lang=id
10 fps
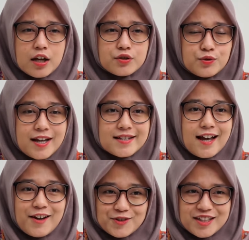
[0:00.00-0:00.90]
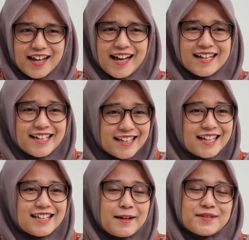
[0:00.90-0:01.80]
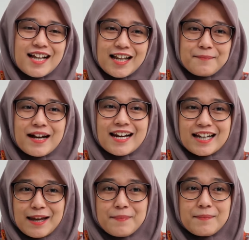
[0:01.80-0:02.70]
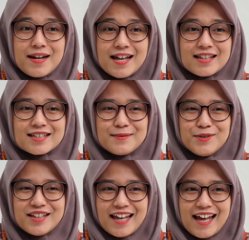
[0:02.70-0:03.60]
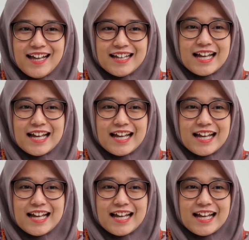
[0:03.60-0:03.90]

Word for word: sudah seharusnya kita tetap saling menghargai perbedaan tersebut ya.